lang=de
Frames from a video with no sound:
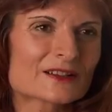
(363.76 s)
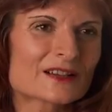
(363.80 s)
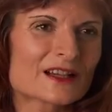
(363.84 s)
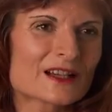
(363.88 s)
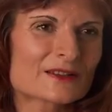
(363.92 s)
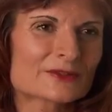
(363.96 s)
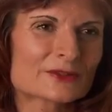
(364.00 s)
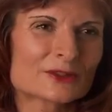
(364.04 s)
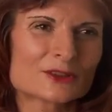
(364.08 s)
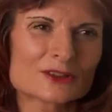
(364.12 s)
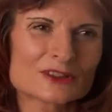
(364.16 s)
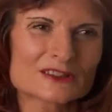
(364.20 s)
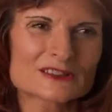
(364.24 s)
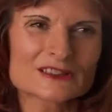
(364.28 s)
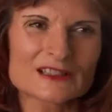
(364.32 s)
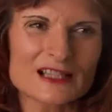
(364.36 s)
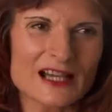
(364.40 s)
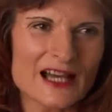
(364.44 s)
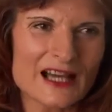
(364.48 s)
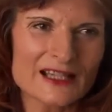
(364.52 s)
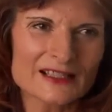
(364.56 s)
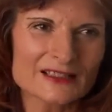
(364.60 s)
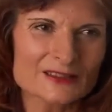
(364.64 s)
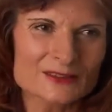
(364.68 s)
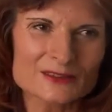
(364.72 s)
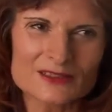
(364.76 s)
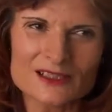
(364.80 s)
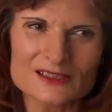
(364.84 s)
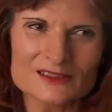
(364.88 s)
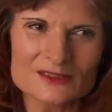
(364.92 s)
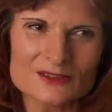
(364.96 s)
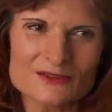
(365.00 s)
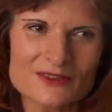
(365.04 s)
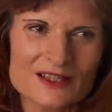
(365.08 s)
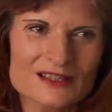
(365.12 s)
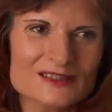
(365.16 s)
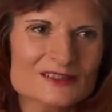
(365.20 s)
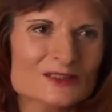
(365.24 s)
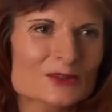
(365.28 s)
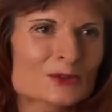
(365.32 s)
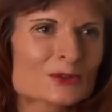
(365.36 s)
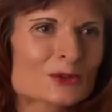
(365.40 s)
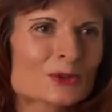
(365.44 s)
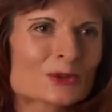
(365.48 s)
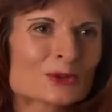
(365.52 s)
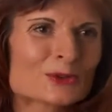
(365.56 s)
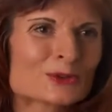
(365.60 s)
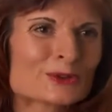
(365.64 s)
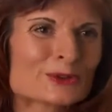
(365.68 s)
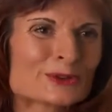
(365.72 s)
er, erfolgsgeil oder sowas und,
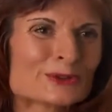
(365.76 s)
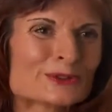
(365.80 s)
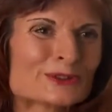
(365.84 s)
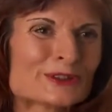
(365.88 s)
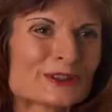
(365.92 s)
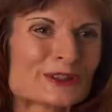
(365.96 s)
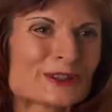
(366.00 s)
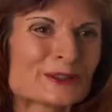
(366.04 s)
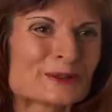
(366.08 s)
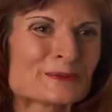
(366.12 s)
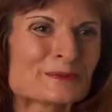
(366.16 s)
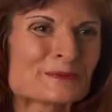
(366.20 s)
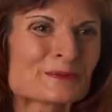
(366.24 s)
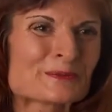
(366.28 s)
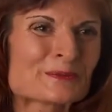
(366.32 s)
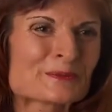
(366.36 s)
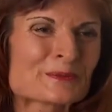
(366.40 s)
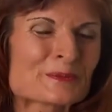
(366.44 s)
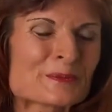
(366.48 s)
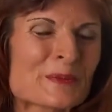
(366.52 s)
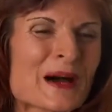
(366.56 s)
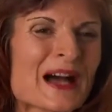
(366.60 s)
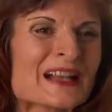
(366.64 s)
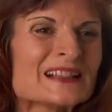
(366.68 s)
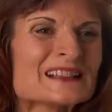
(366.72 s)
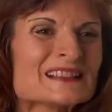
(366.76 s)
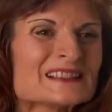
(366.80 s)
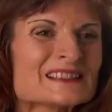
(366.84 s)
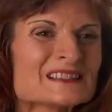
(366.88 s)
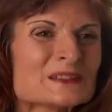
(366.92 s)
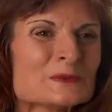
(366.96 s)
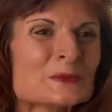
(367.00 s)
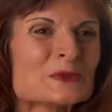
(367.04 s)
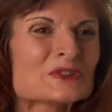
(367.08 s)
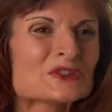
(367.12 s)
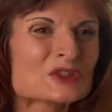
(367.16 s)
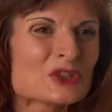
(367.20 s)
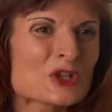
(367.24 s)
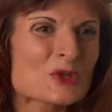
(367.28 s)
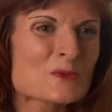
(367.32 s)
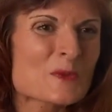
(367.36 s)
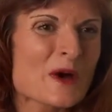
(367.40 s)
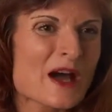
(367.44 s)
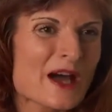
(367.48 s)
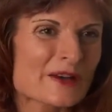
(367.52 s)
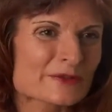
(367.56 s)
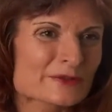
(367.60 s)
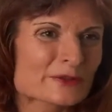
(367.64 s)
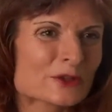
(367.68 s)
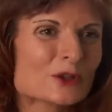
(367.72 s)
und, und äh, meint, sie müssen
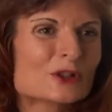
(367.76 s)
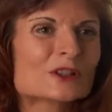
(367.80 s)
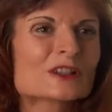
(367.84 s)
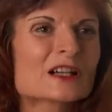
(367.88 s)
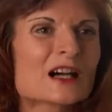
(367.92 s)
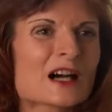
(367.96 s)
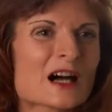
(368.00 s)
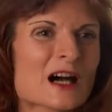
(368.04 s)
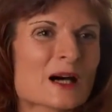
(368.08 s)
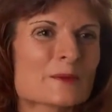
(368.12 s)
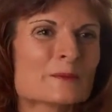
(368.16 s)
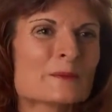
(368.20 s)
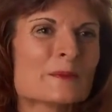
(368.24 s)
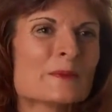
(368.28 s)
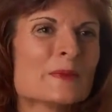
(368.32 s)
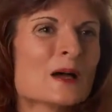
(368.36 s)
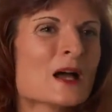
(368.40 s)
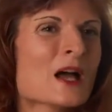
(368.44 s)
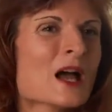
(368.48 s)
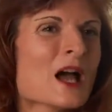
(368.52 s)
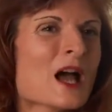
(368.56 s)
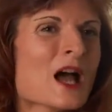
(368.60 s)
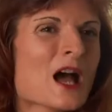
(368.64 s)
immer Erfolg haben.